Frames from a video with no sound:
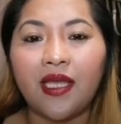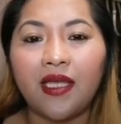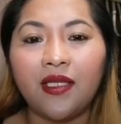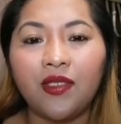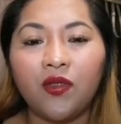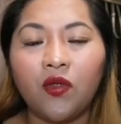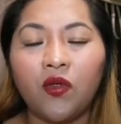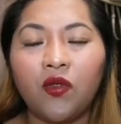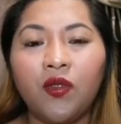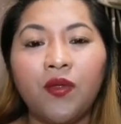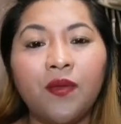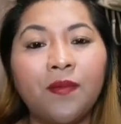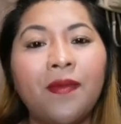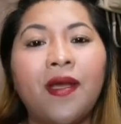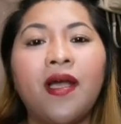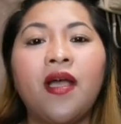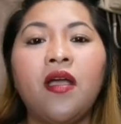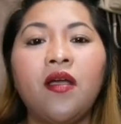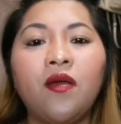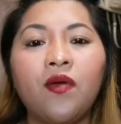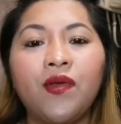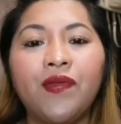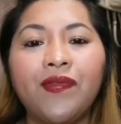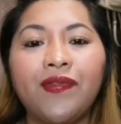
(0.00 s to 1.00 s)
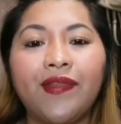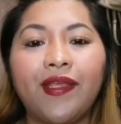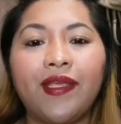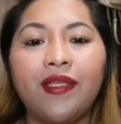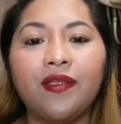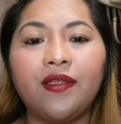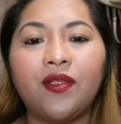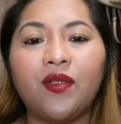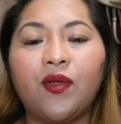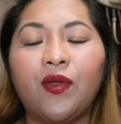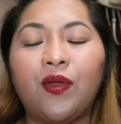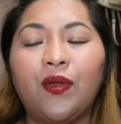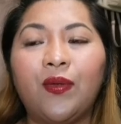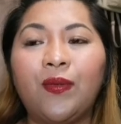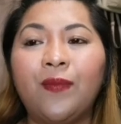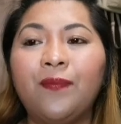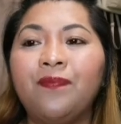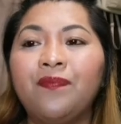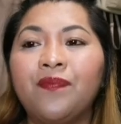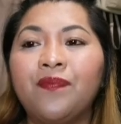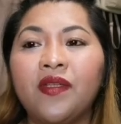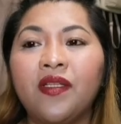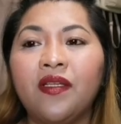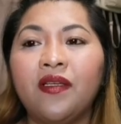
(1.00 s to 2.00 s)
kaibigan ba
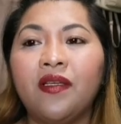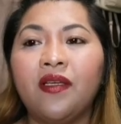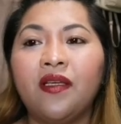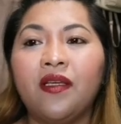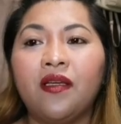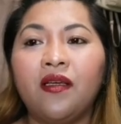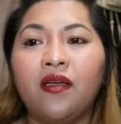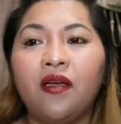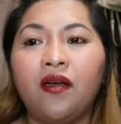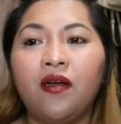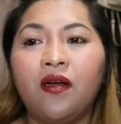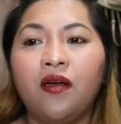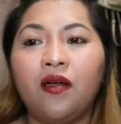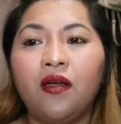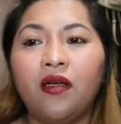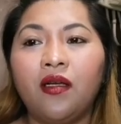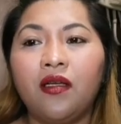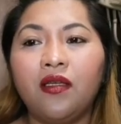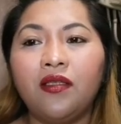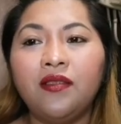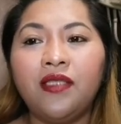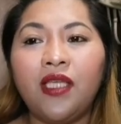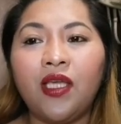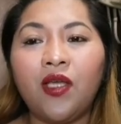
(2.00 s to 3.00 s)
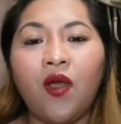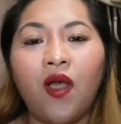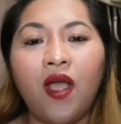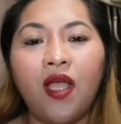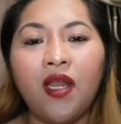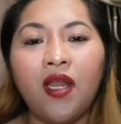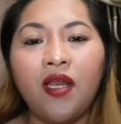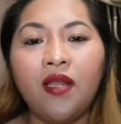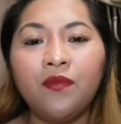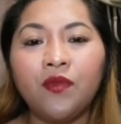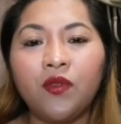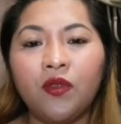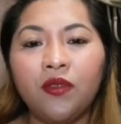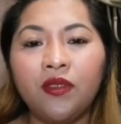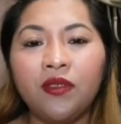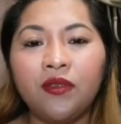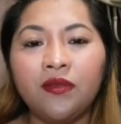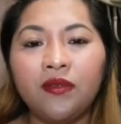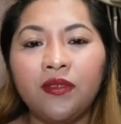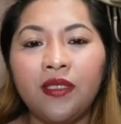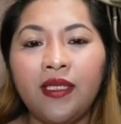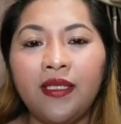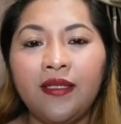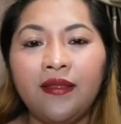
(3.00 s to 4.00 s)
na handang
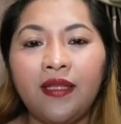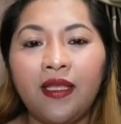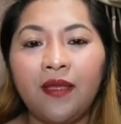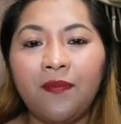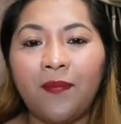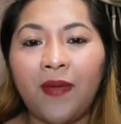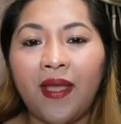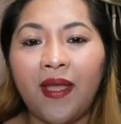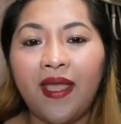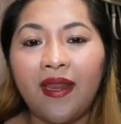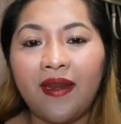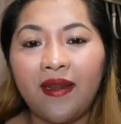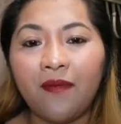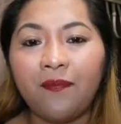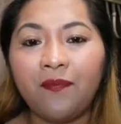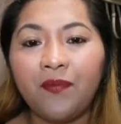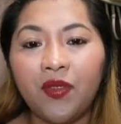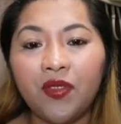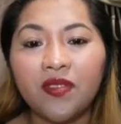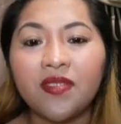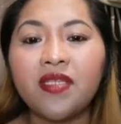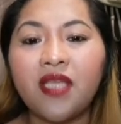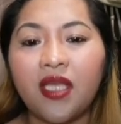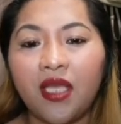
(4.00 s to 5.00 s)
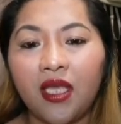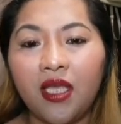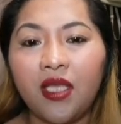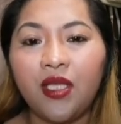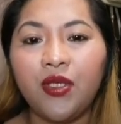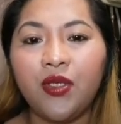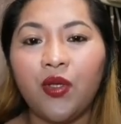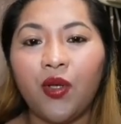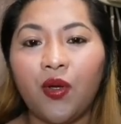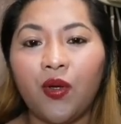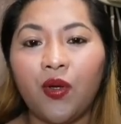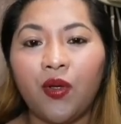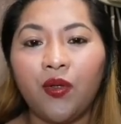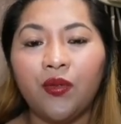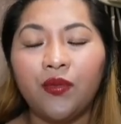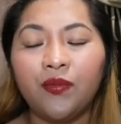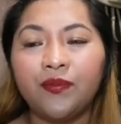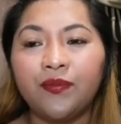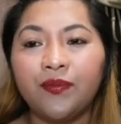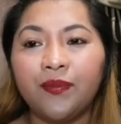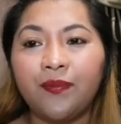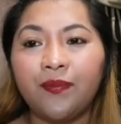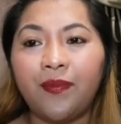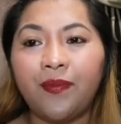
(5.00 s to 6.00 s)
handang
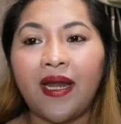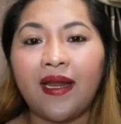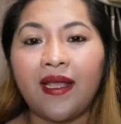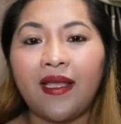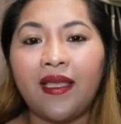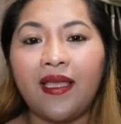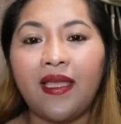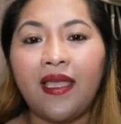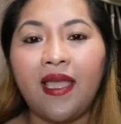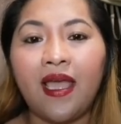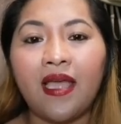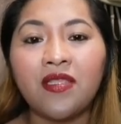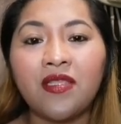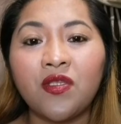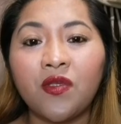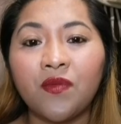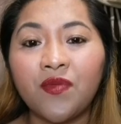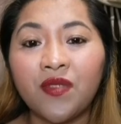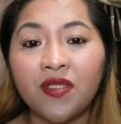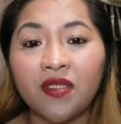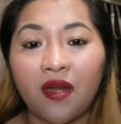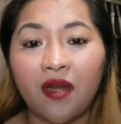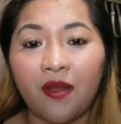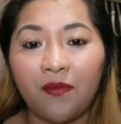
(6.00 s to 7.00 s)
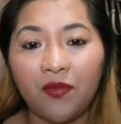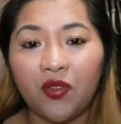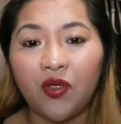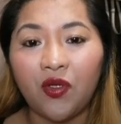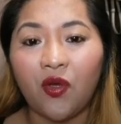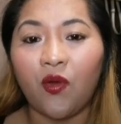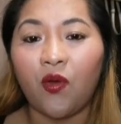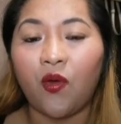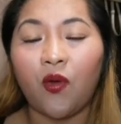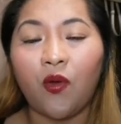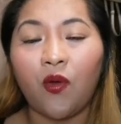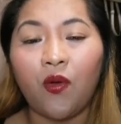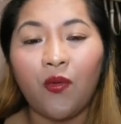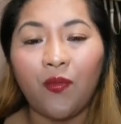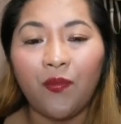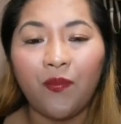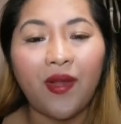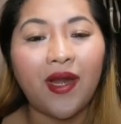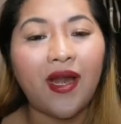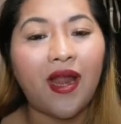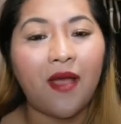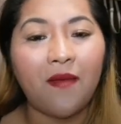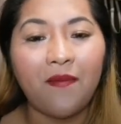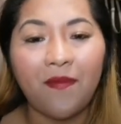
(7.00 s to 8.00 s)
sumuporta sa akin sa mga
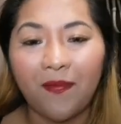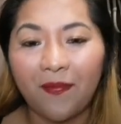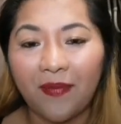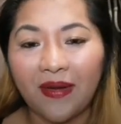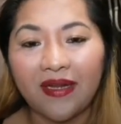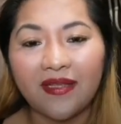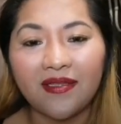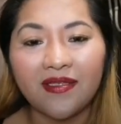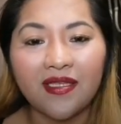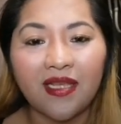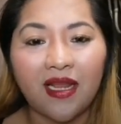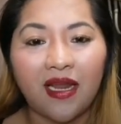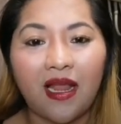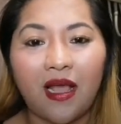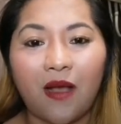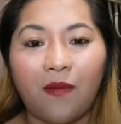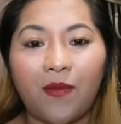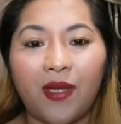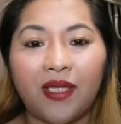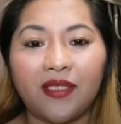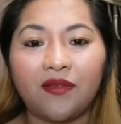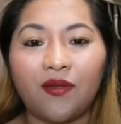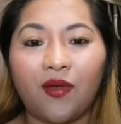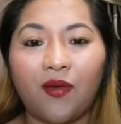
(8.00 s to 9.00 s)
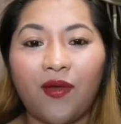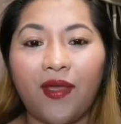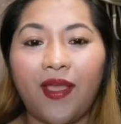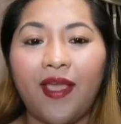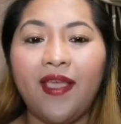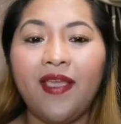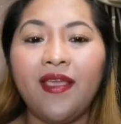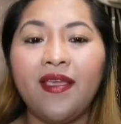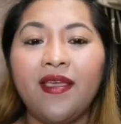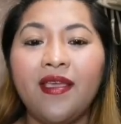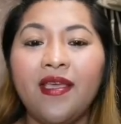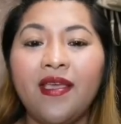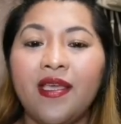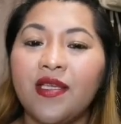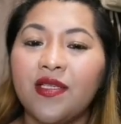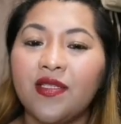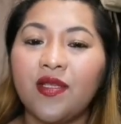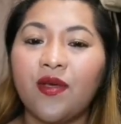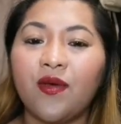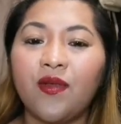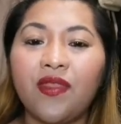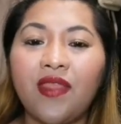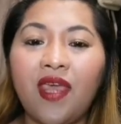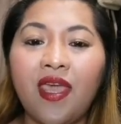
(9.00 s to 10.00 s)
gagawin ko. Yun lang, yun lang ang
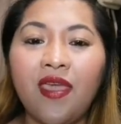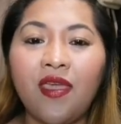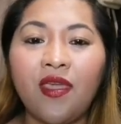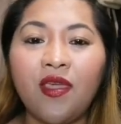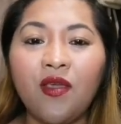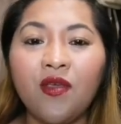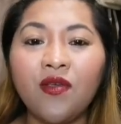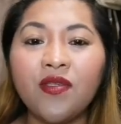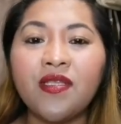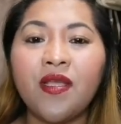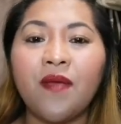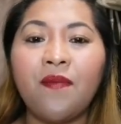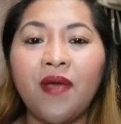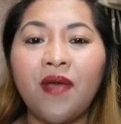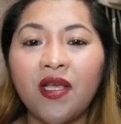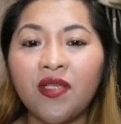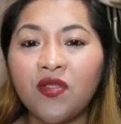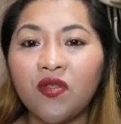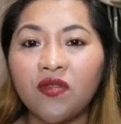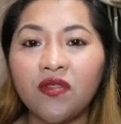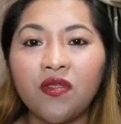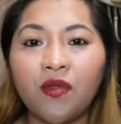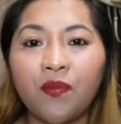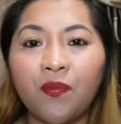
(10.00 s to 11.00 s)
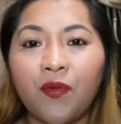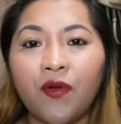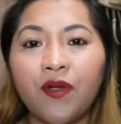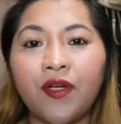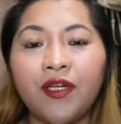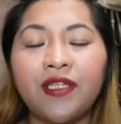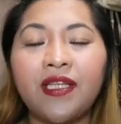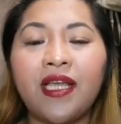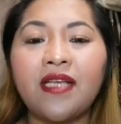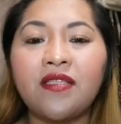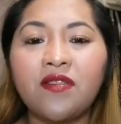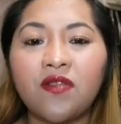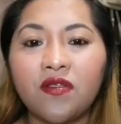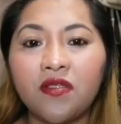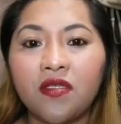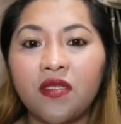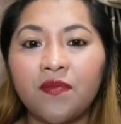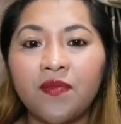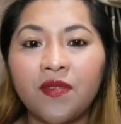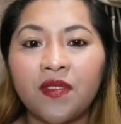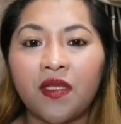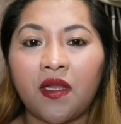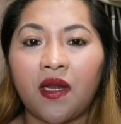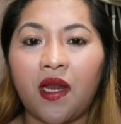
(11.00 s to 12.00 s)
akin guys. So, hindi ako
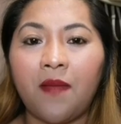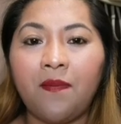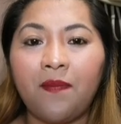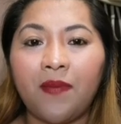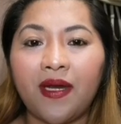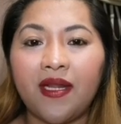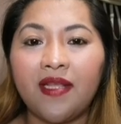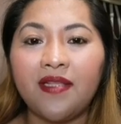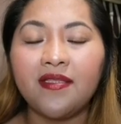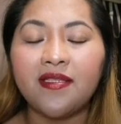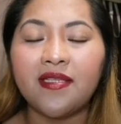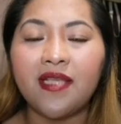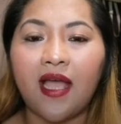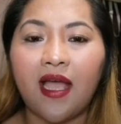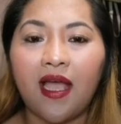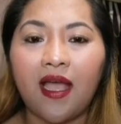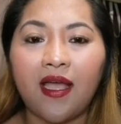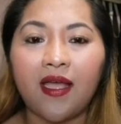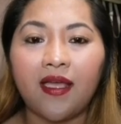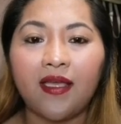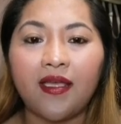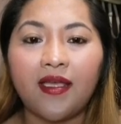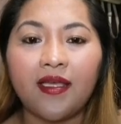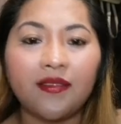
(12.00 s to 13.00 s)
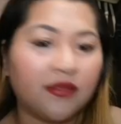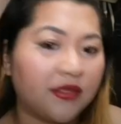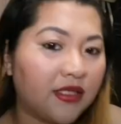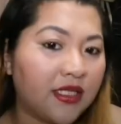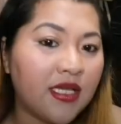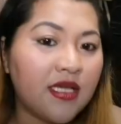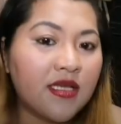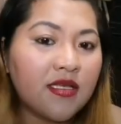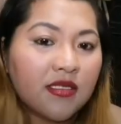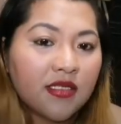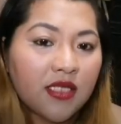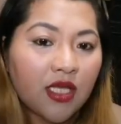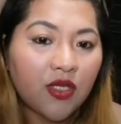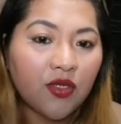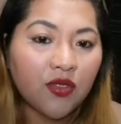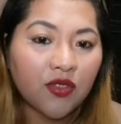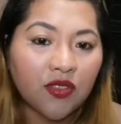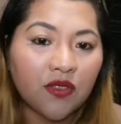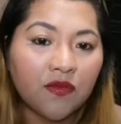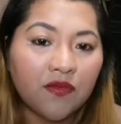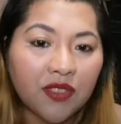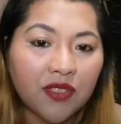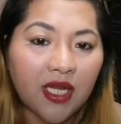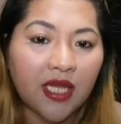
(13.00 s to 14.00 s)
naghahangad ng ng malaki
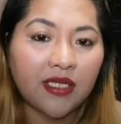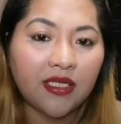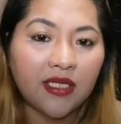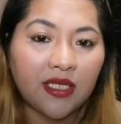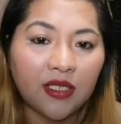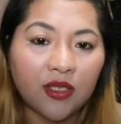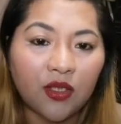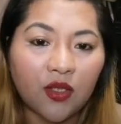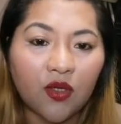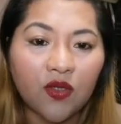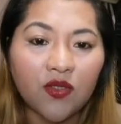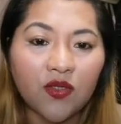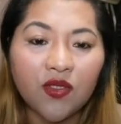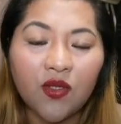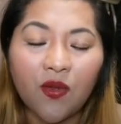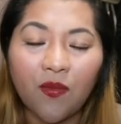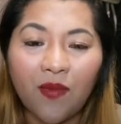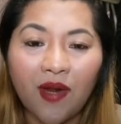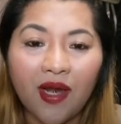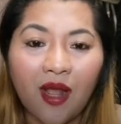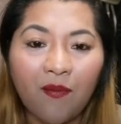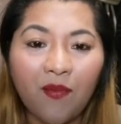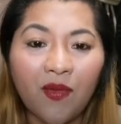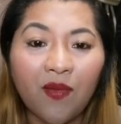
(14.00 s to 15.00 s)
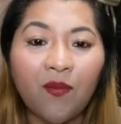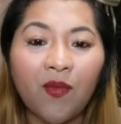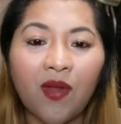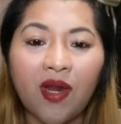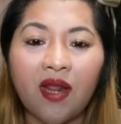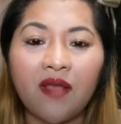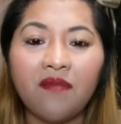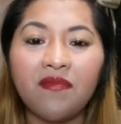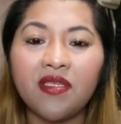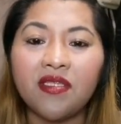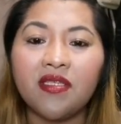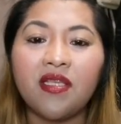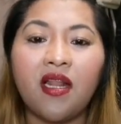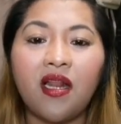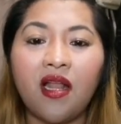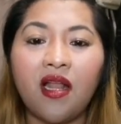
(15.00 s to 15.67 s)
or kahit na anong